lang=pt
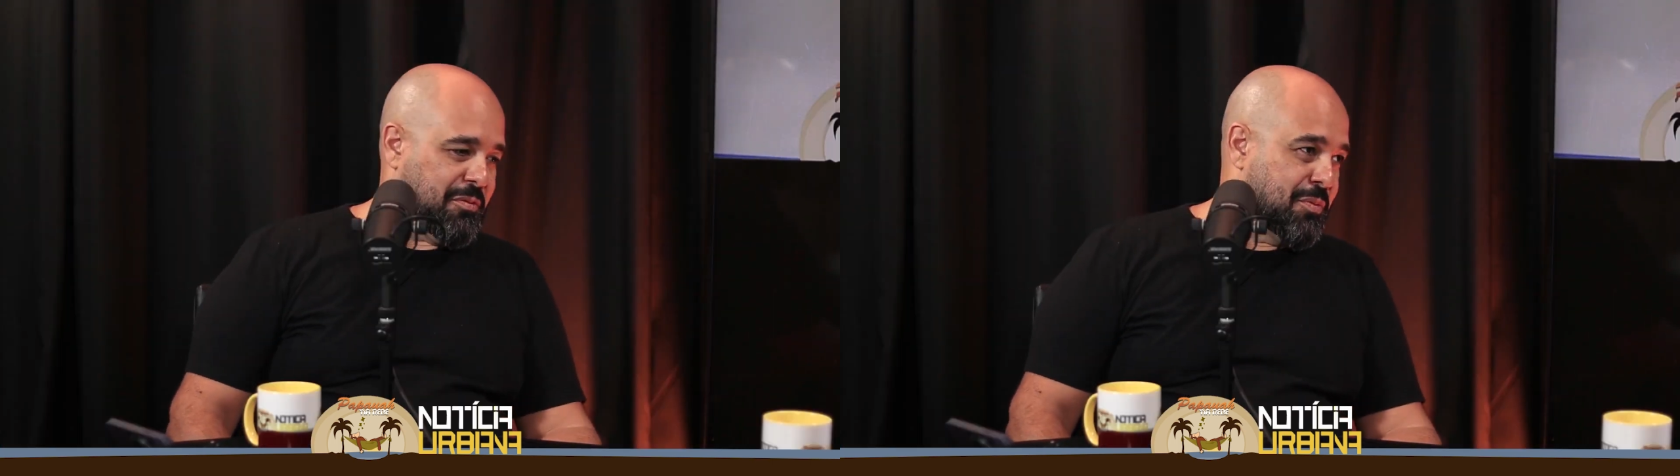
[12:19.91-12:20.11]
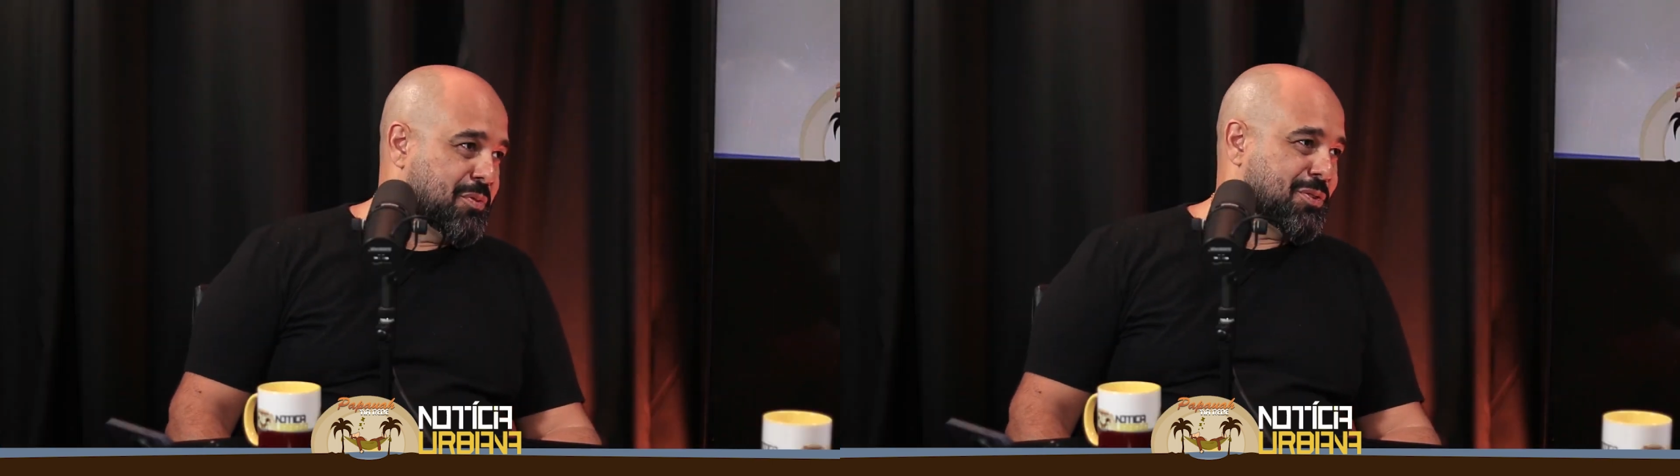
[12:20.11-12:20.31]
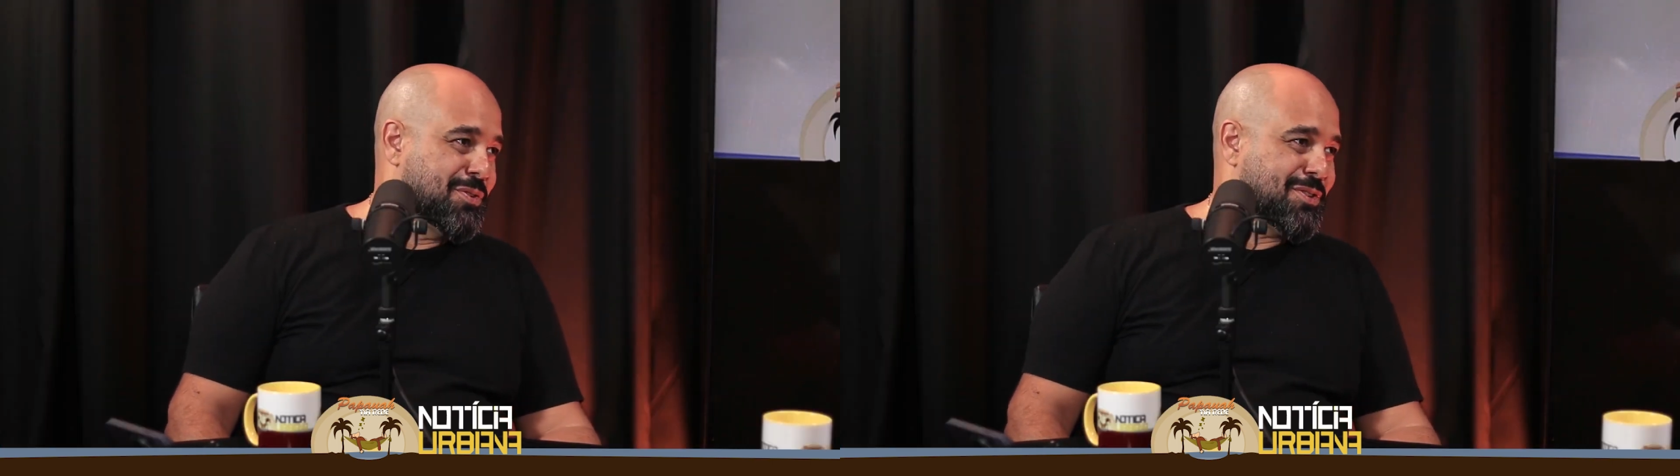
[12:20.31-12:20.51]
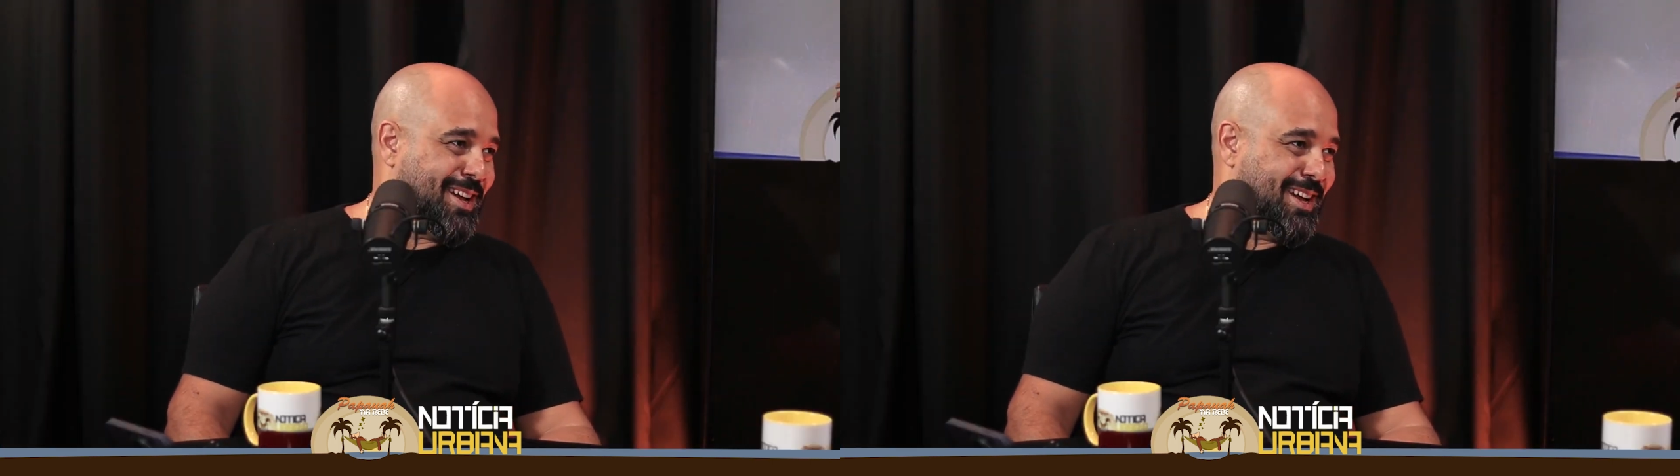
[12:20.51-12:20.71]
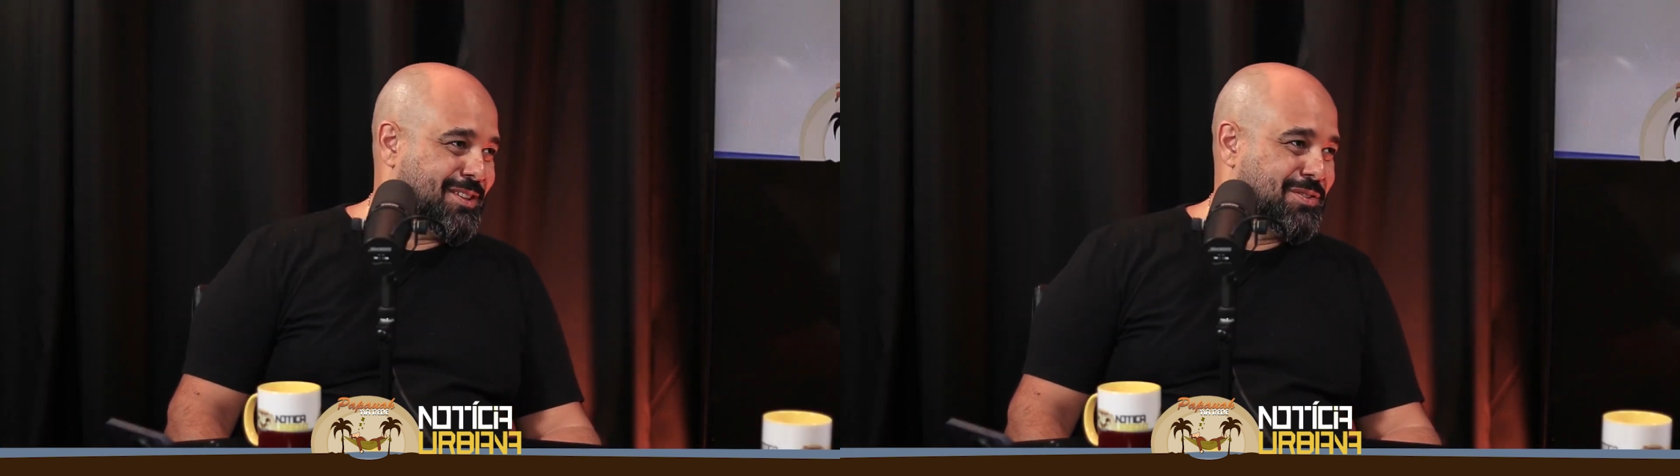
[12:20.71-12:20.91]
muitos
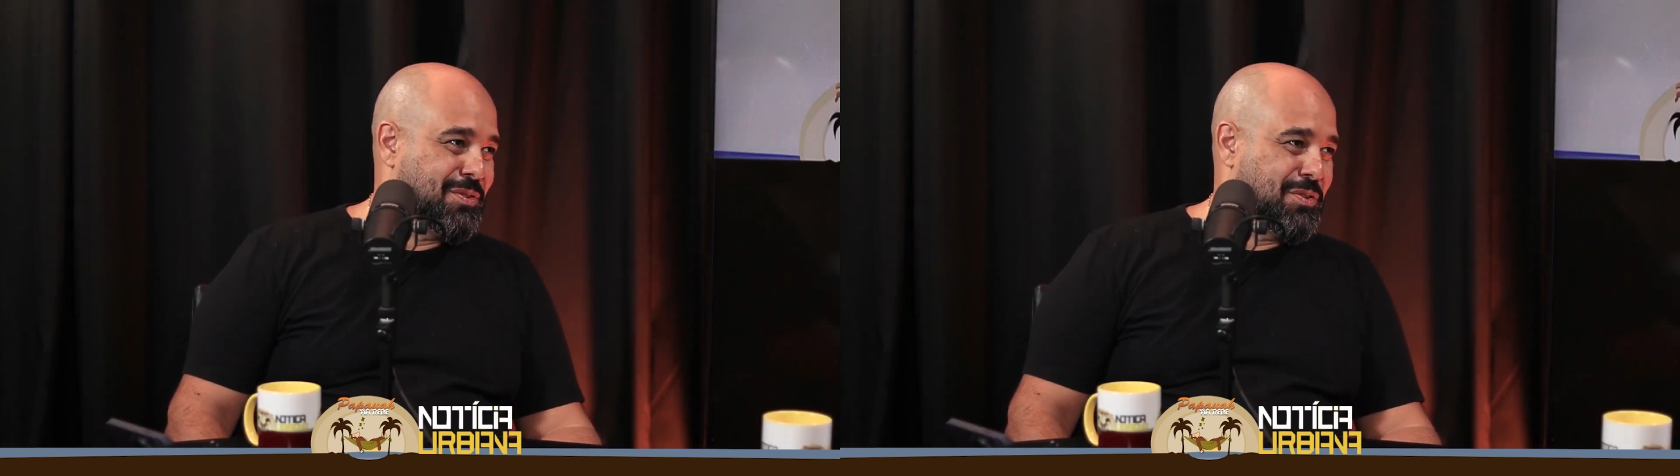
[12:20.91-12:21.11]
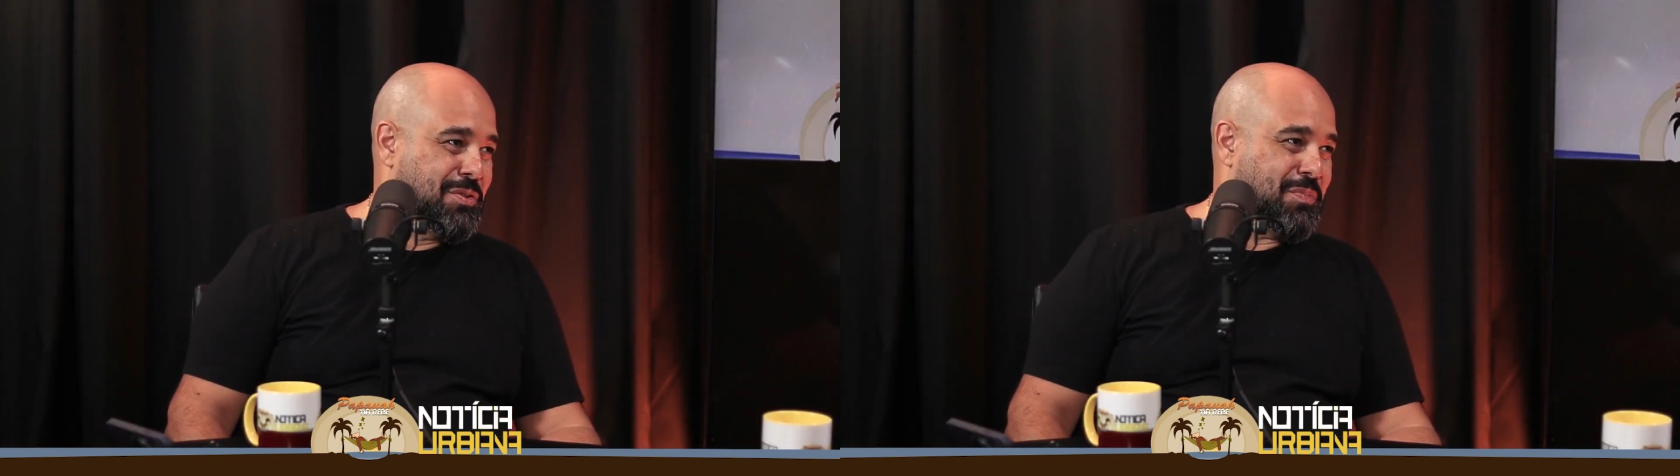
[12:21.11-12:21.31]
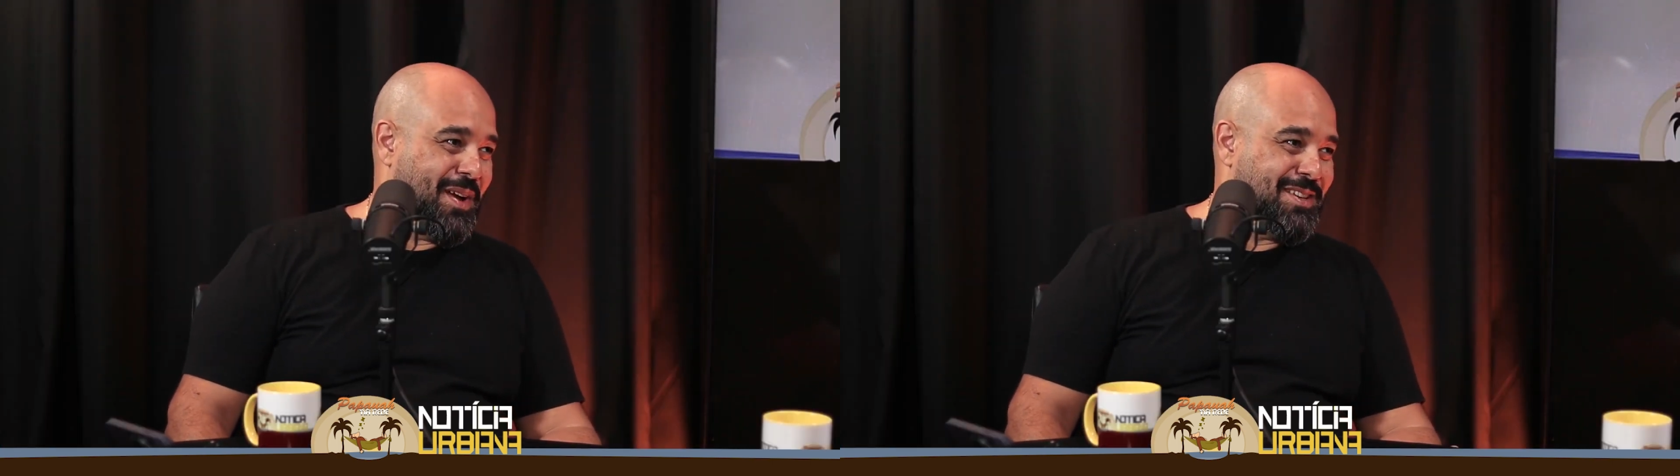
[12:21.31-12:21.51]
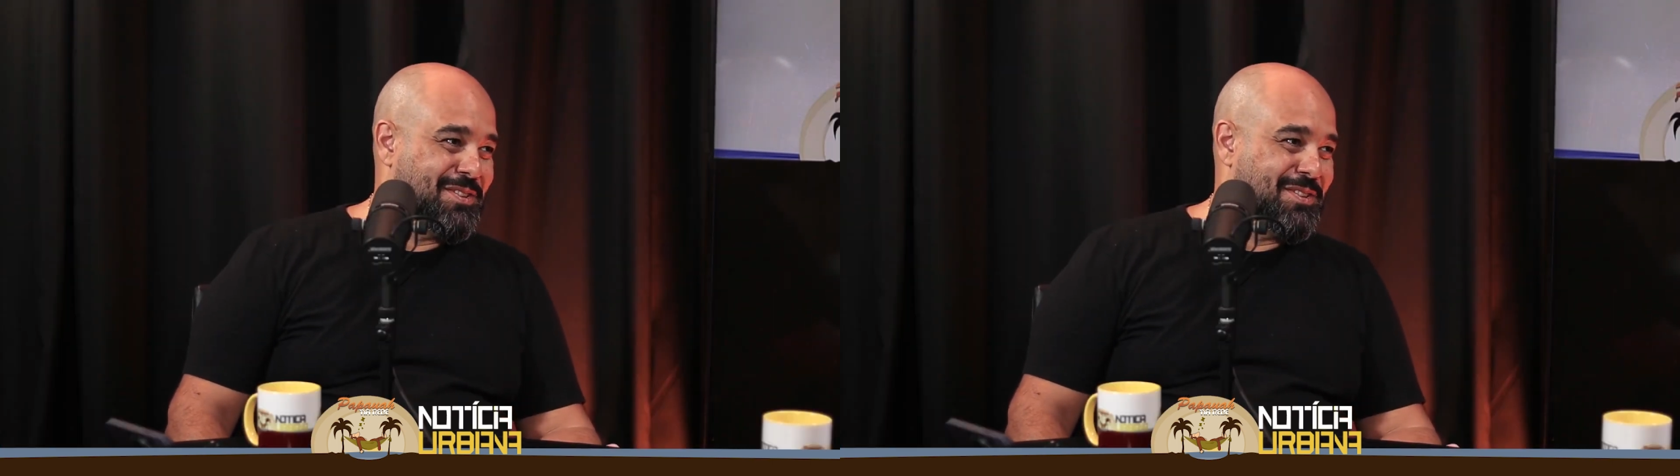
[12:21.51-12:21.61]
casos os pais